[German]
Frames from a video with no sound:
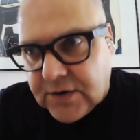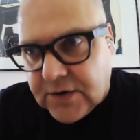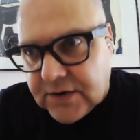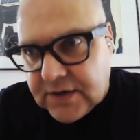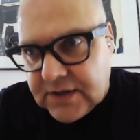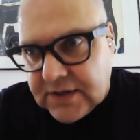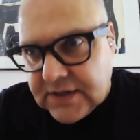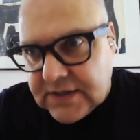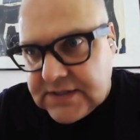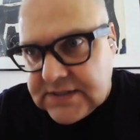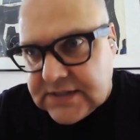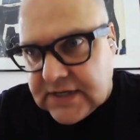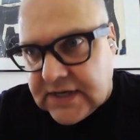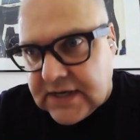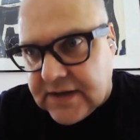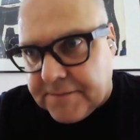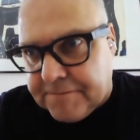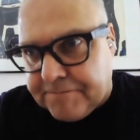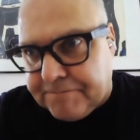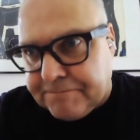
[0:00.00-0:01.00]
Und,
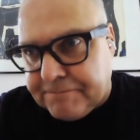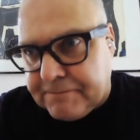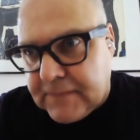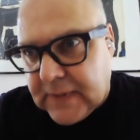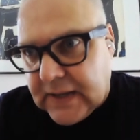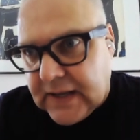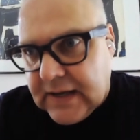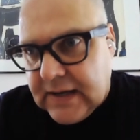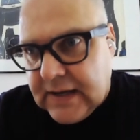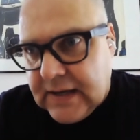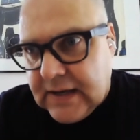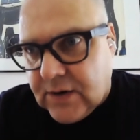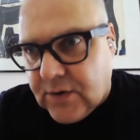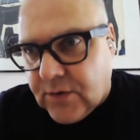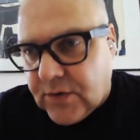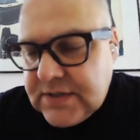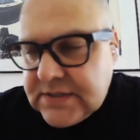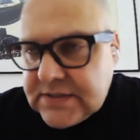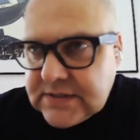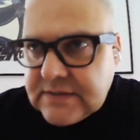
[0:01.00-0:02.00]
ähm,
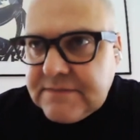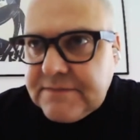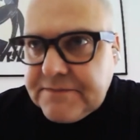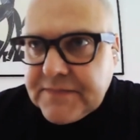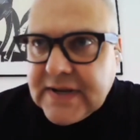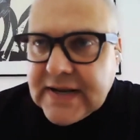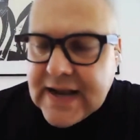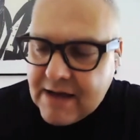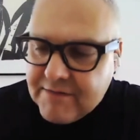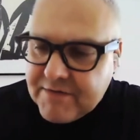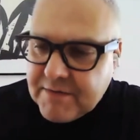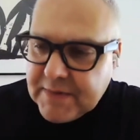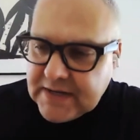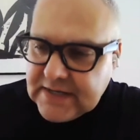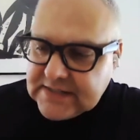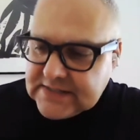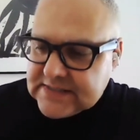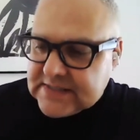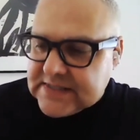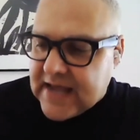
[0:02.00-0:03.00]
und klar, wenn
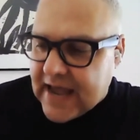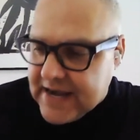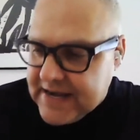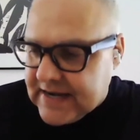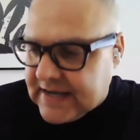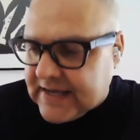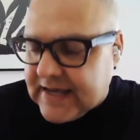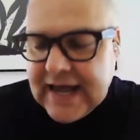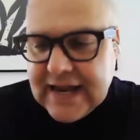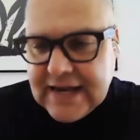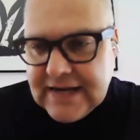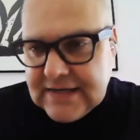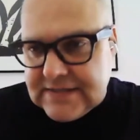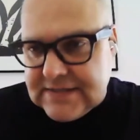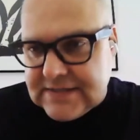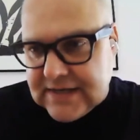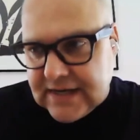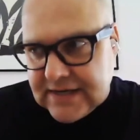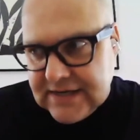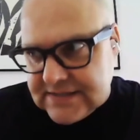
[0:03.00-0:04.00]
man dieses Ende
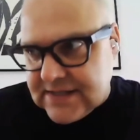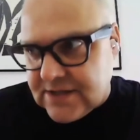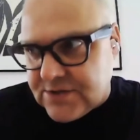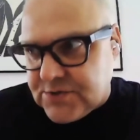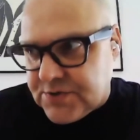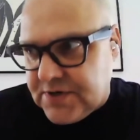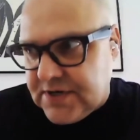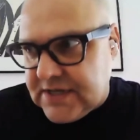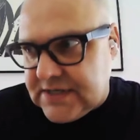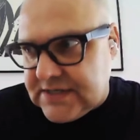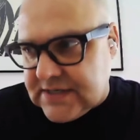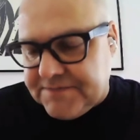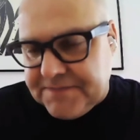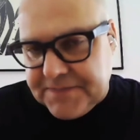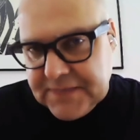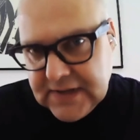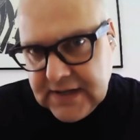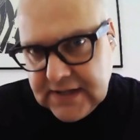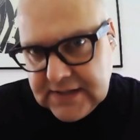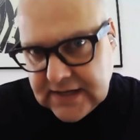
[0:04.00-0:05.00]
kennt, dann ist
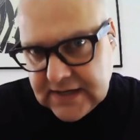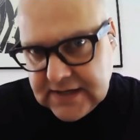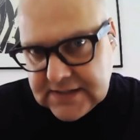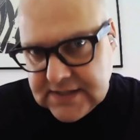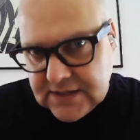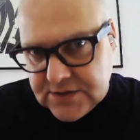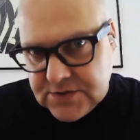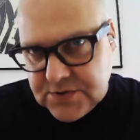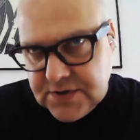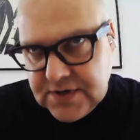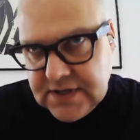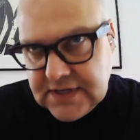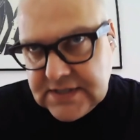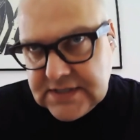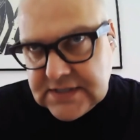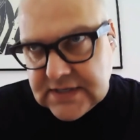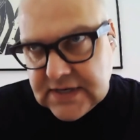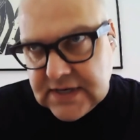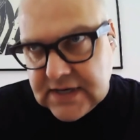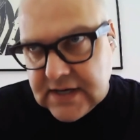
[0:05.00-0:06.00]
natürlich, dann ist
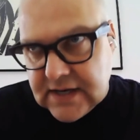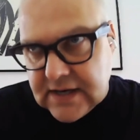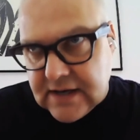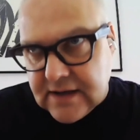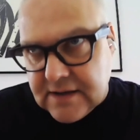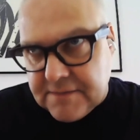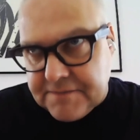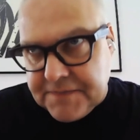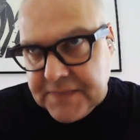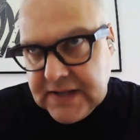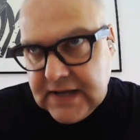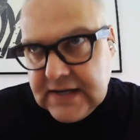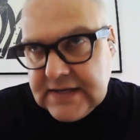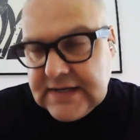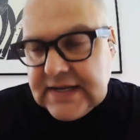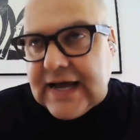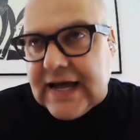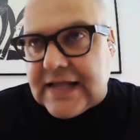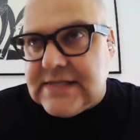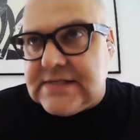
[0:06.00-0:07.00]
natürlich
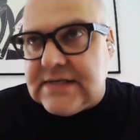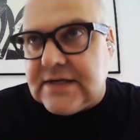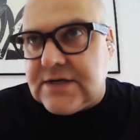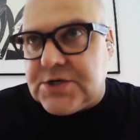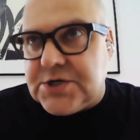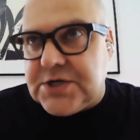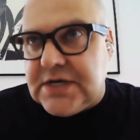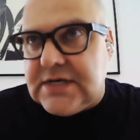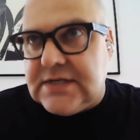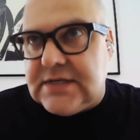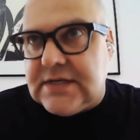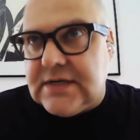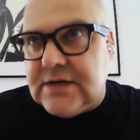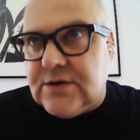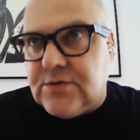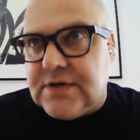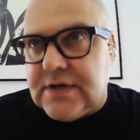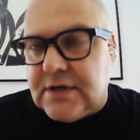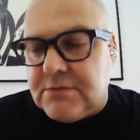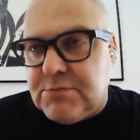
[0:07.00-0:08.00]
ähm, die ganze
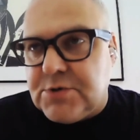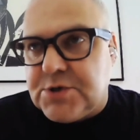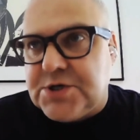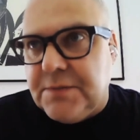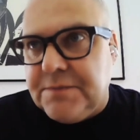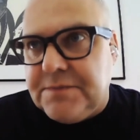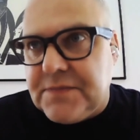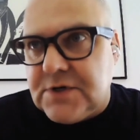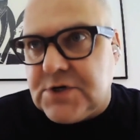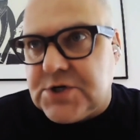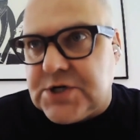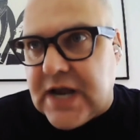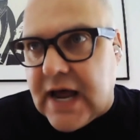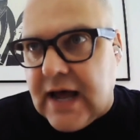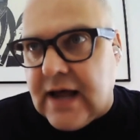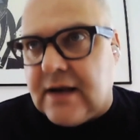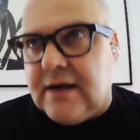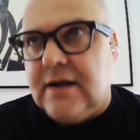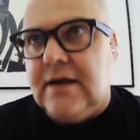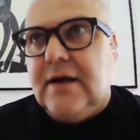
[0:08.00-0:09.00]
Geschichte unter einem bestimmten
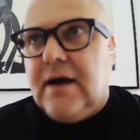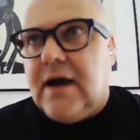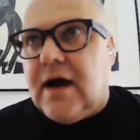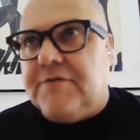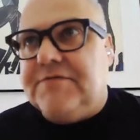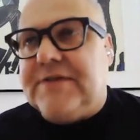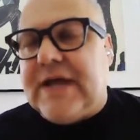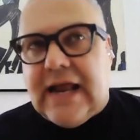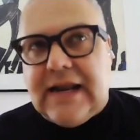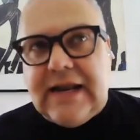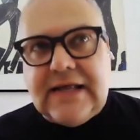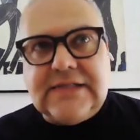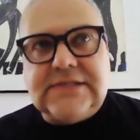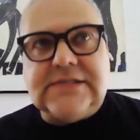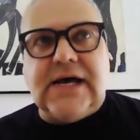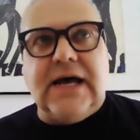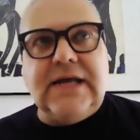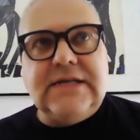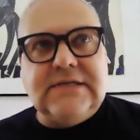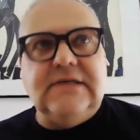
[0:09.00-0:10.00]
Stern. Auf der
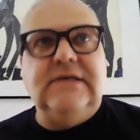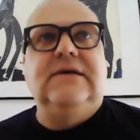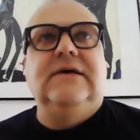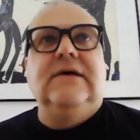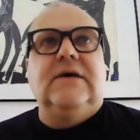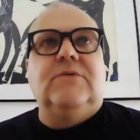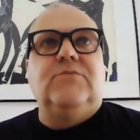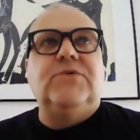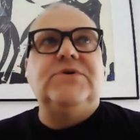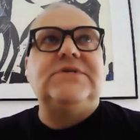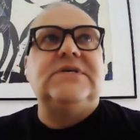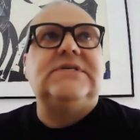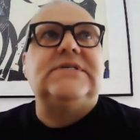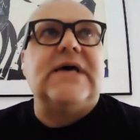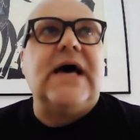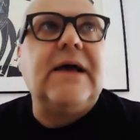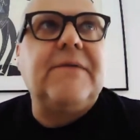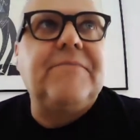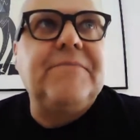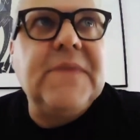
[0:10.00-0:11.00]
anderen Seite muss
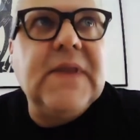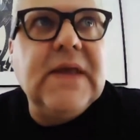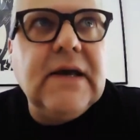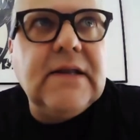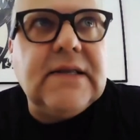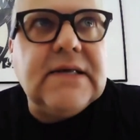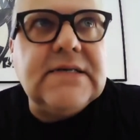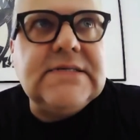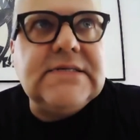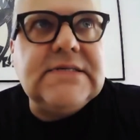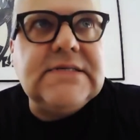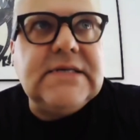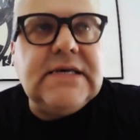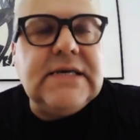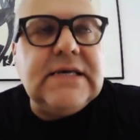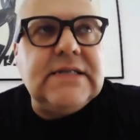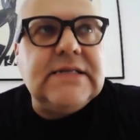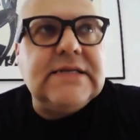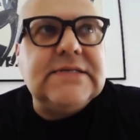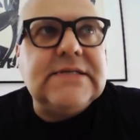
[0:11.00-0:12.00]
ich sagen, dass
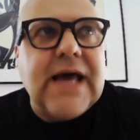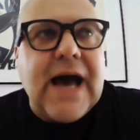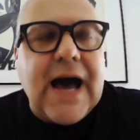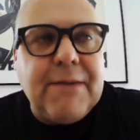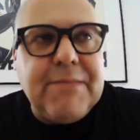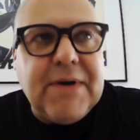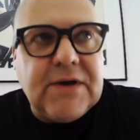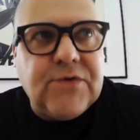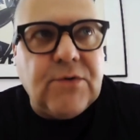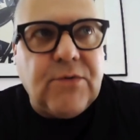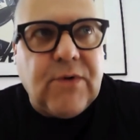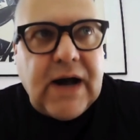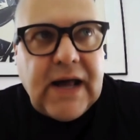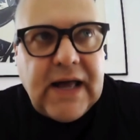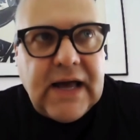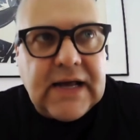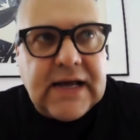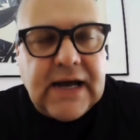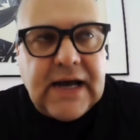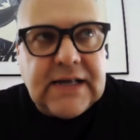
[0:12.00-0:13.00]
die, dass die Arbeit
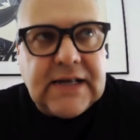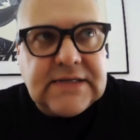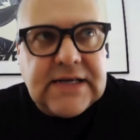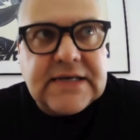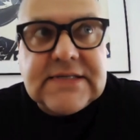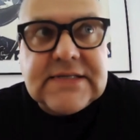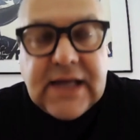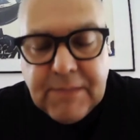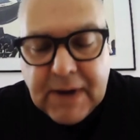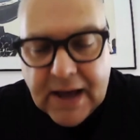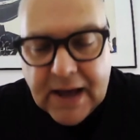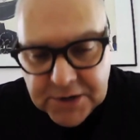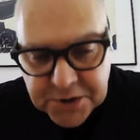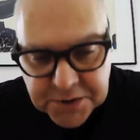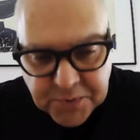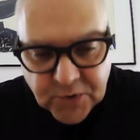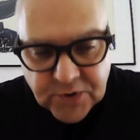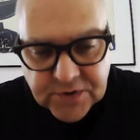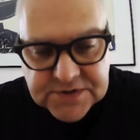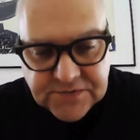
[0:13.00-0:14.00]
für Wirecard extrem
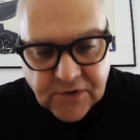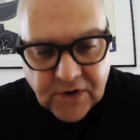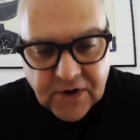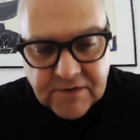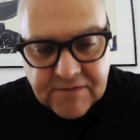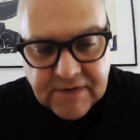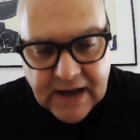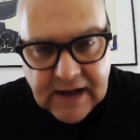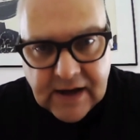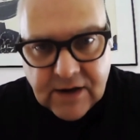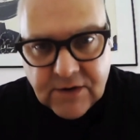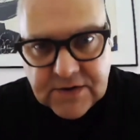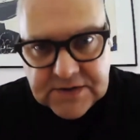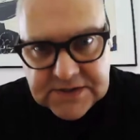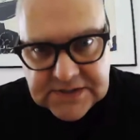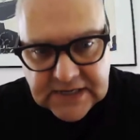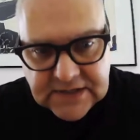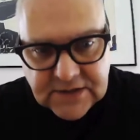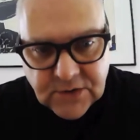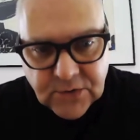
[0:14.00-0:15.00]
anspruchsvoll war,
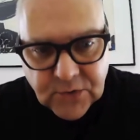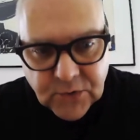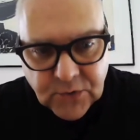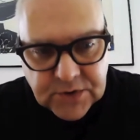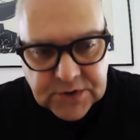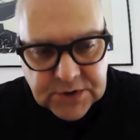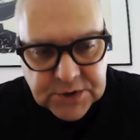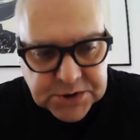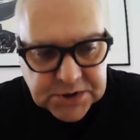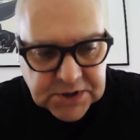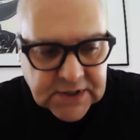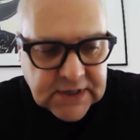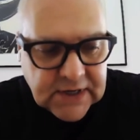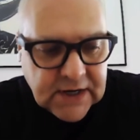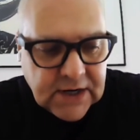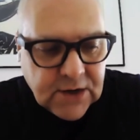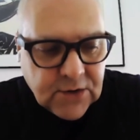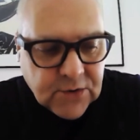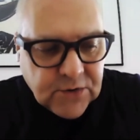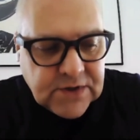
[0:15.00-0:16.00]
auch technologisch